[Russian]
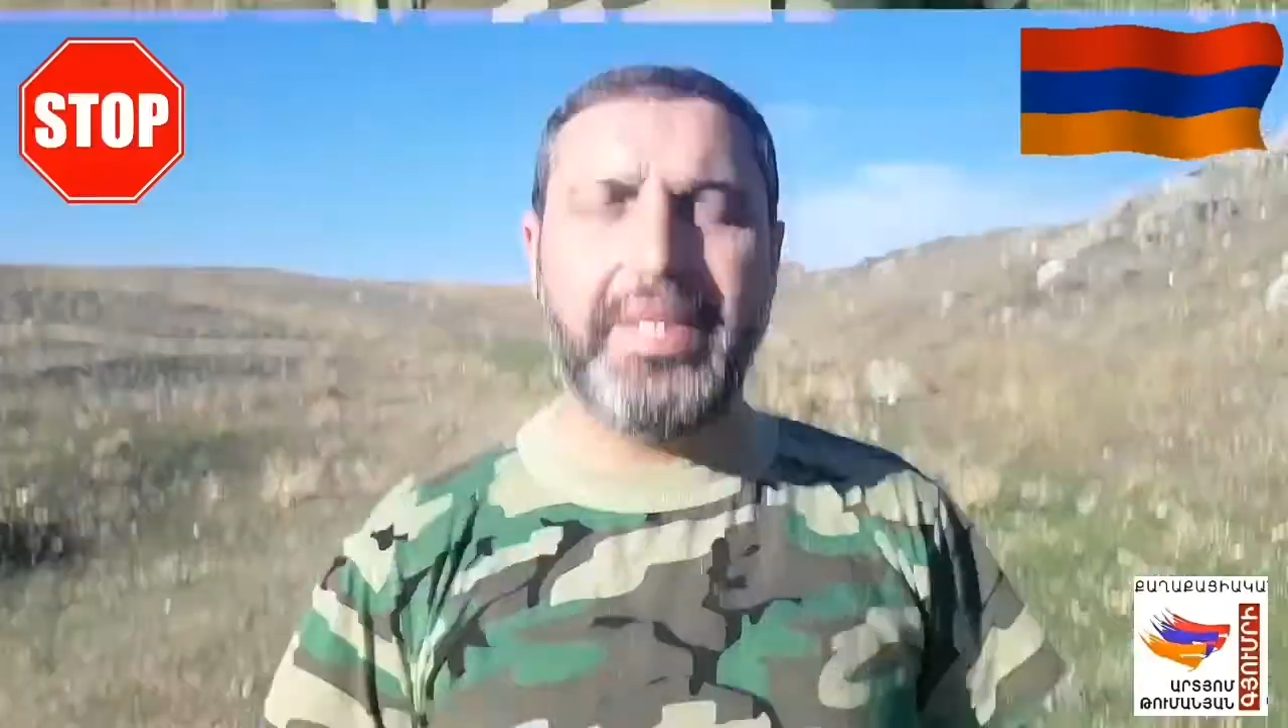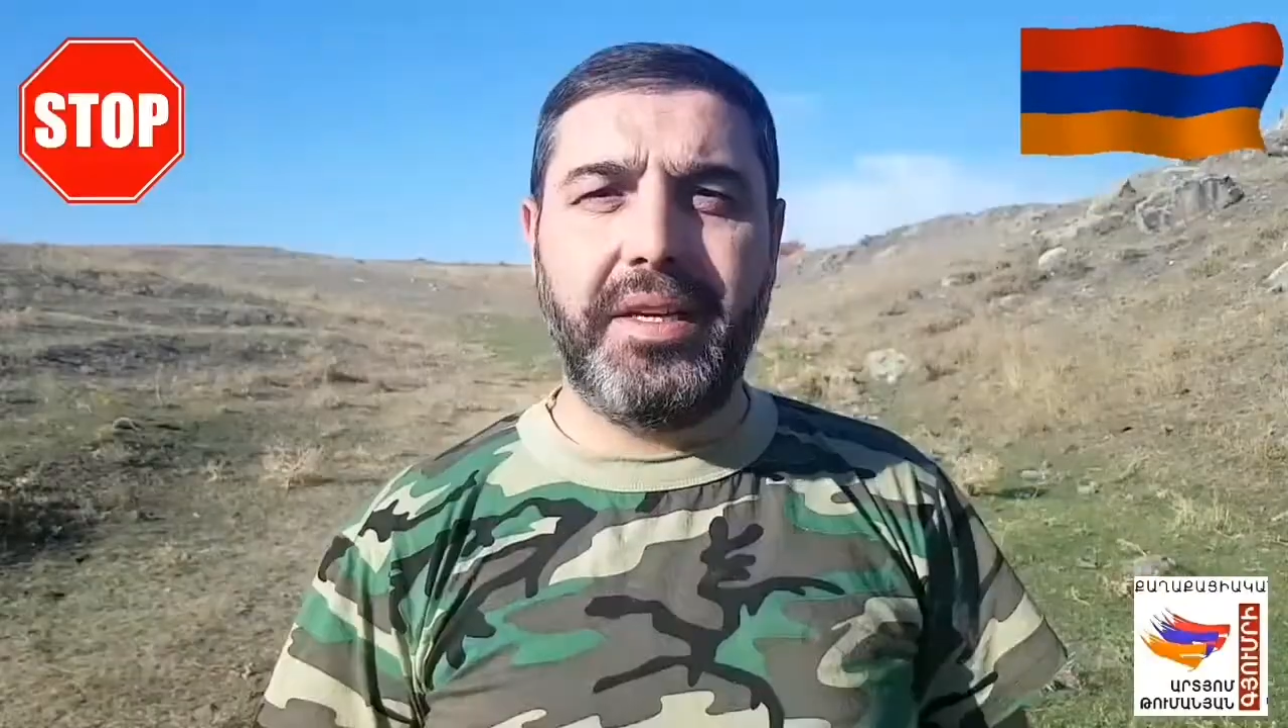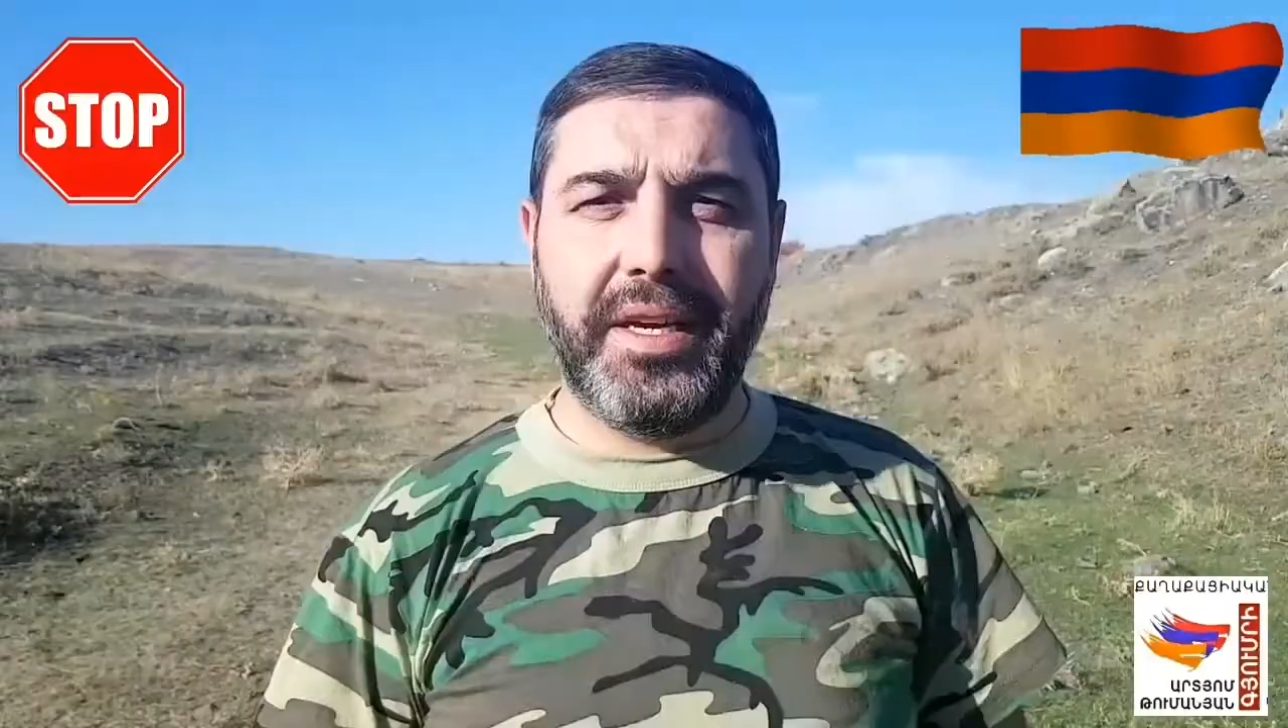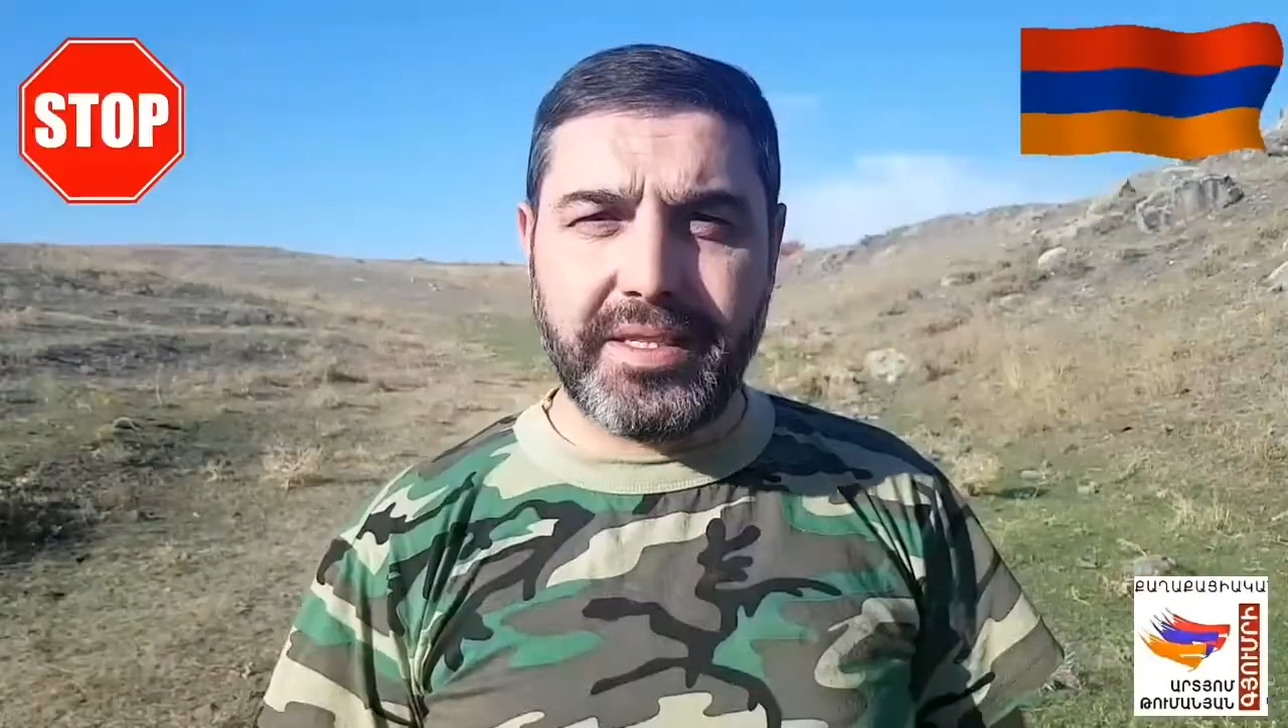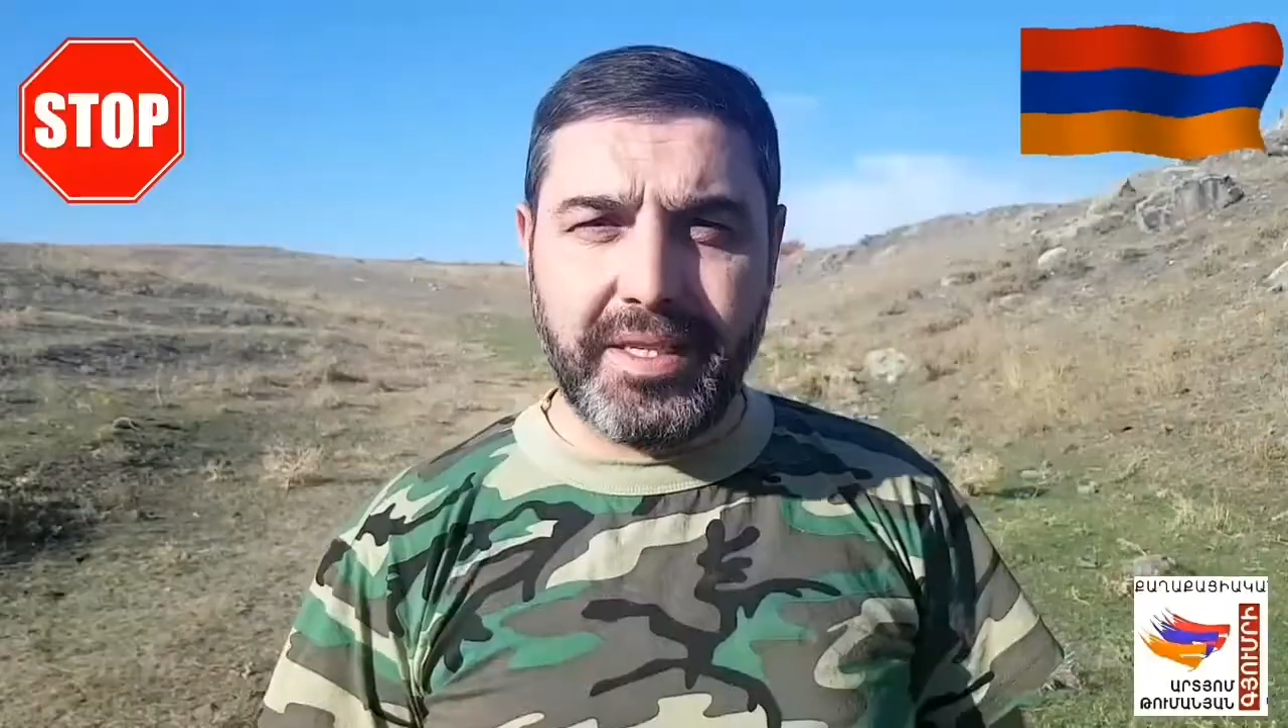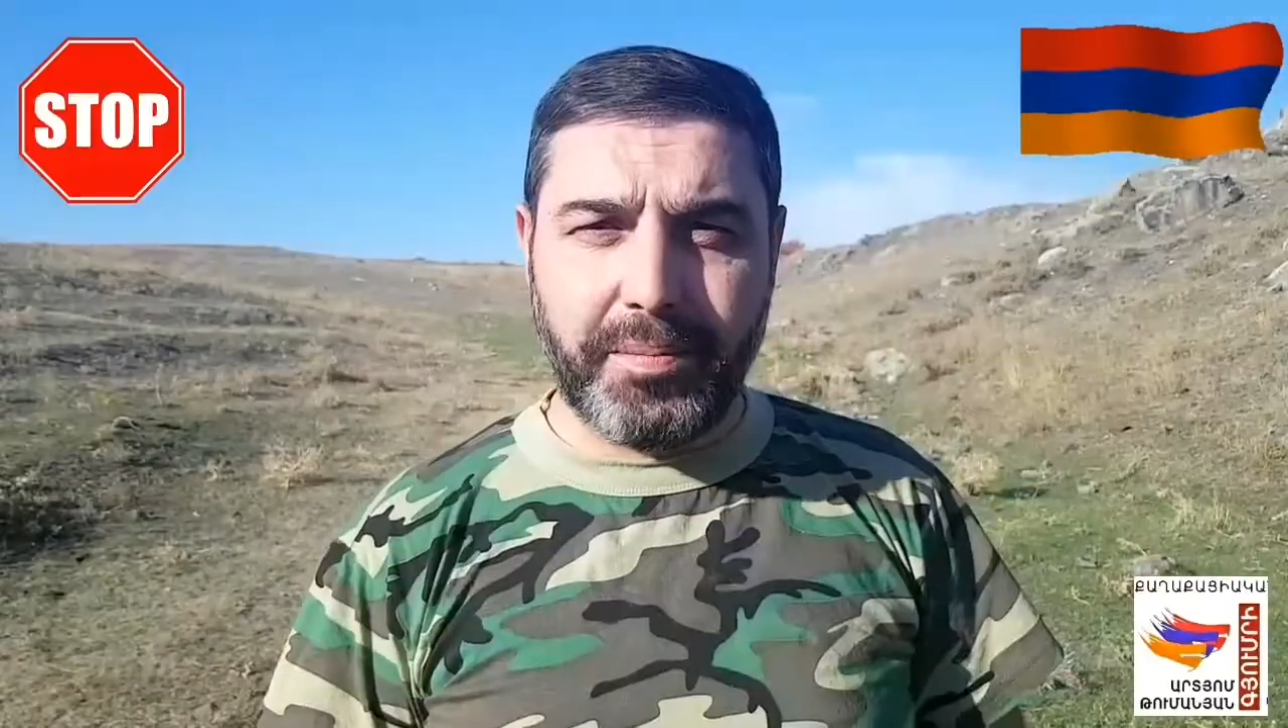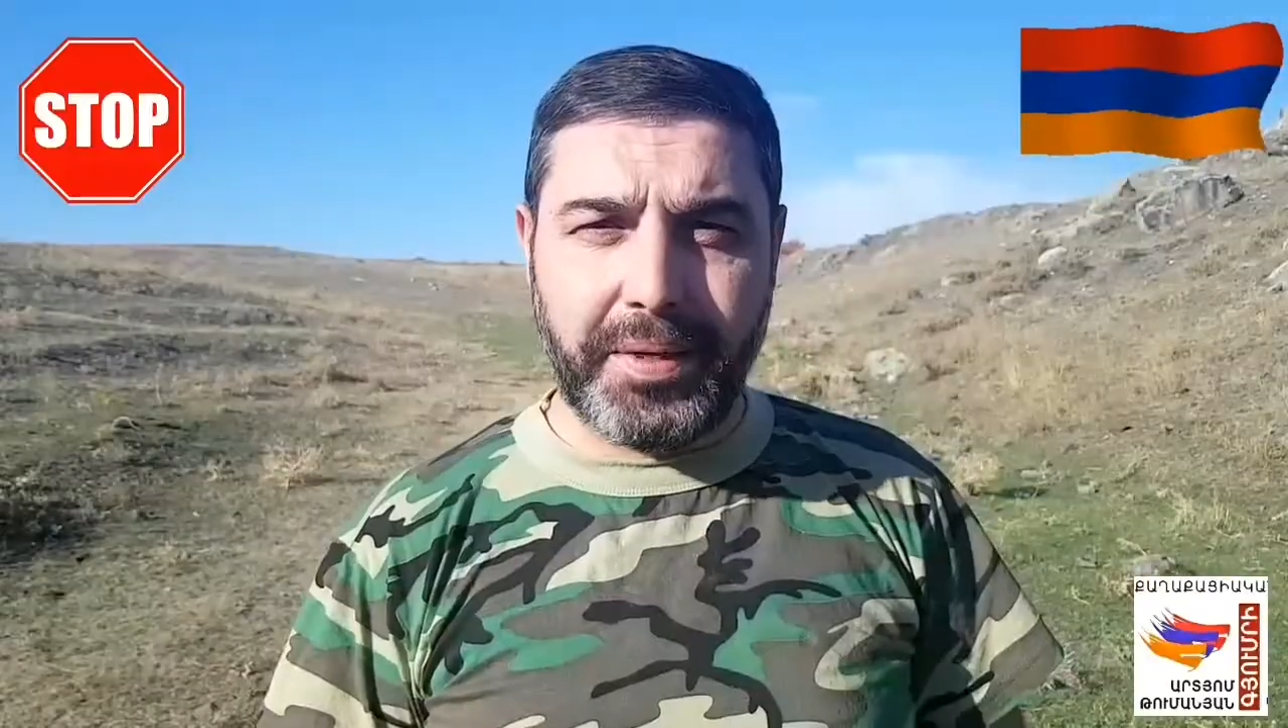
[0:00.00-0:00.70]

И если